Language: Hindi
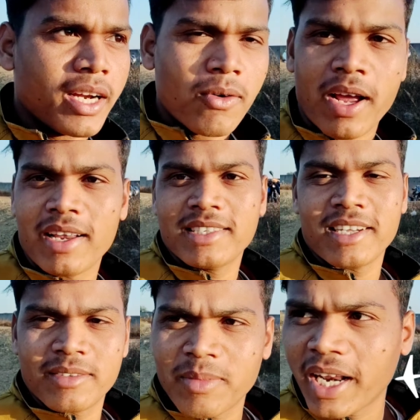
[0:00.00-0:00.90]
वगैरह उड़ाना
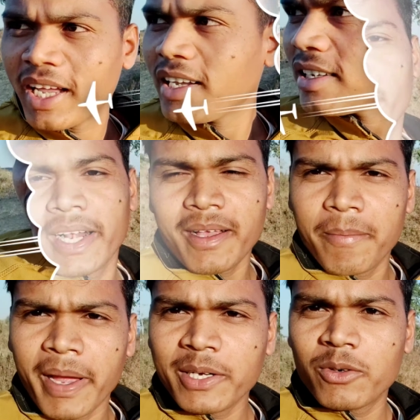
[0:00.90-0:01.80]
शक हेलो दोस्तों
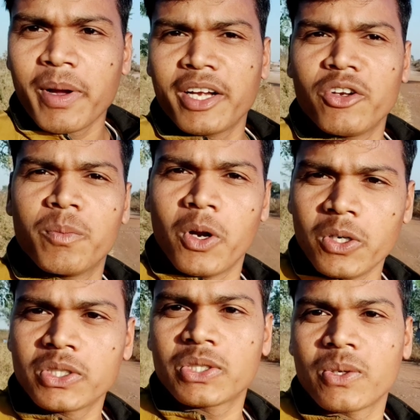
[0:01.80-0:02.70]
वेलकम बैक टू माय न्यू
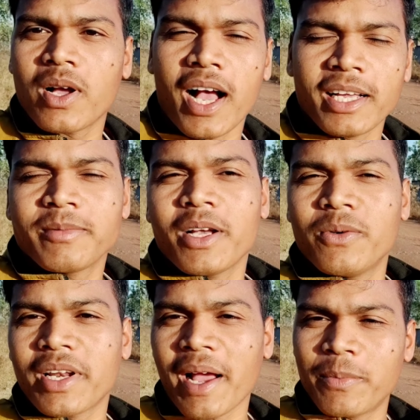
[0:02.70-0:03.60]
ब्लॉग्स सो आज मैं
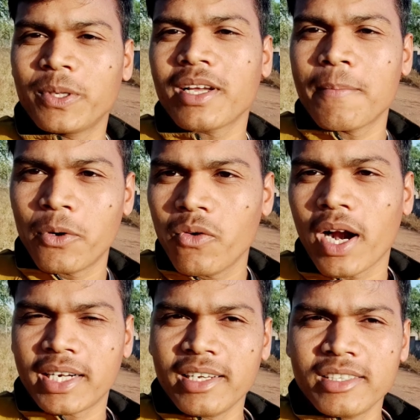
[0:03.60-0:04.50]
हूँ रायपुर का ब्लू
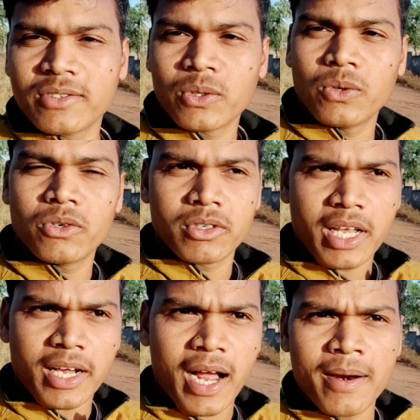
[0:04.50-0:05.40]
वाटर तो
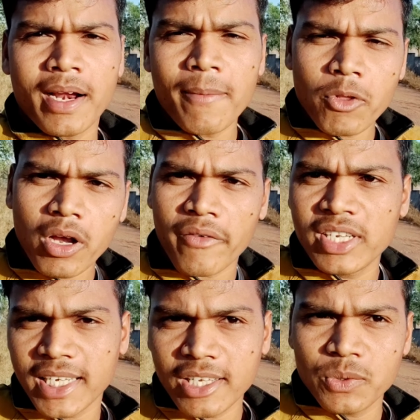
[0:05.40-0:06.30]
न, नाम तो
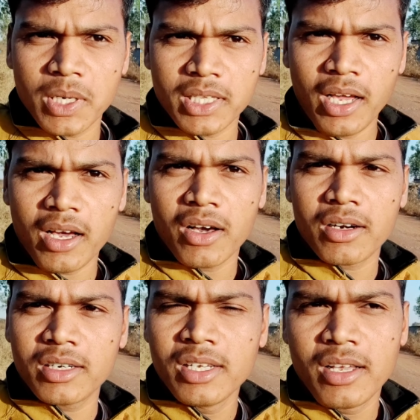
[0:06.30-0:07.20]
काफ़ी ज़्यादा सुना था
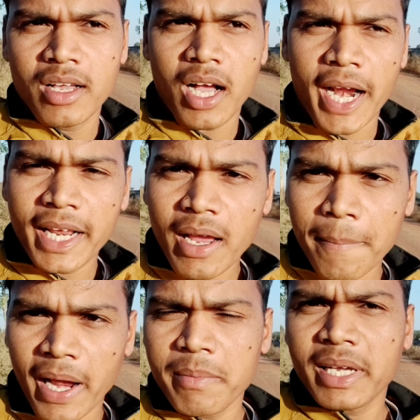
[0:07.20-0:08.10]
और आने का
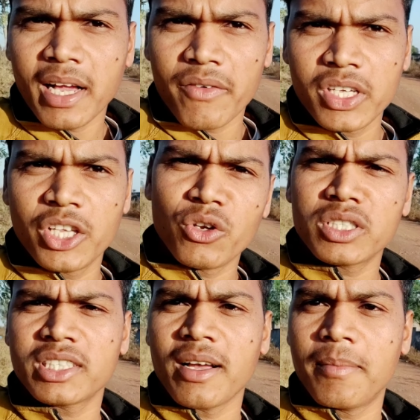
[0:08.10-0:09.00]
प्लान भी काफ़ी दिनों
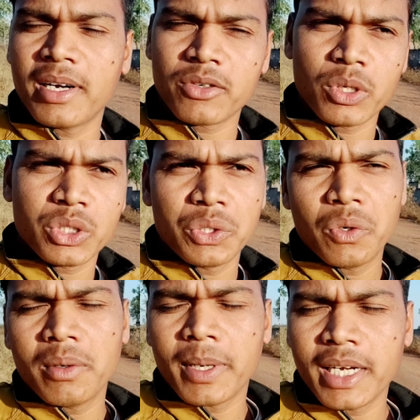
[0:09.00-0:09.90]
से था बट कोई
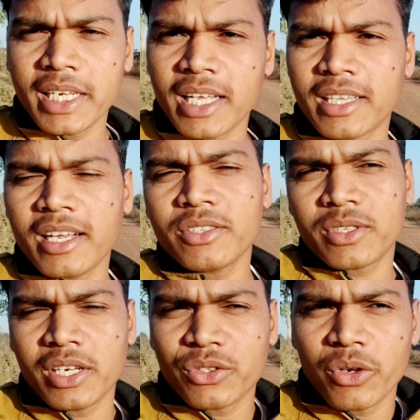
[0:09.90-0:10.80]
शेड्यूल बन नहीं रहा था
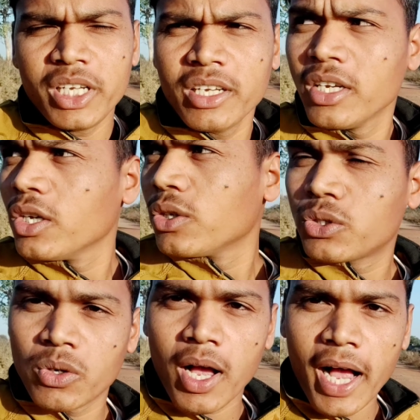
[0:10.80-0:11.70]
सॉरी
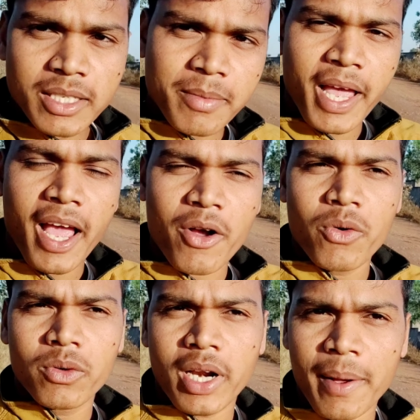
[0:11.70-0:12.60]
सो so, आज मैं आया
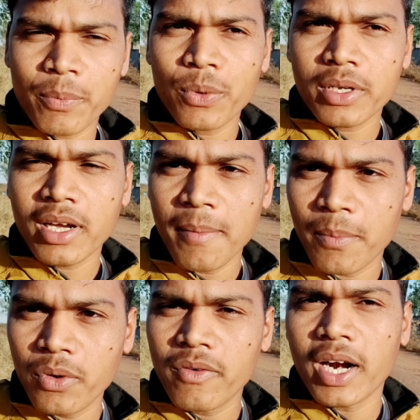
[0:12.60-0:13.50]
हूँ रायपुर का
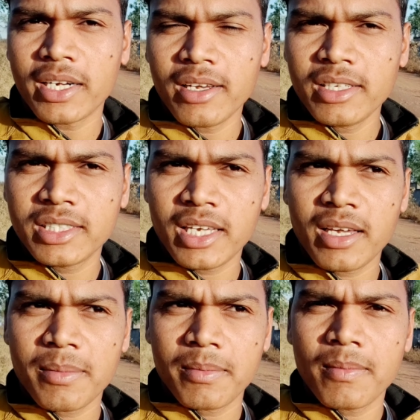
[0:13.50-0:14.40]
ब्लू वाटर ये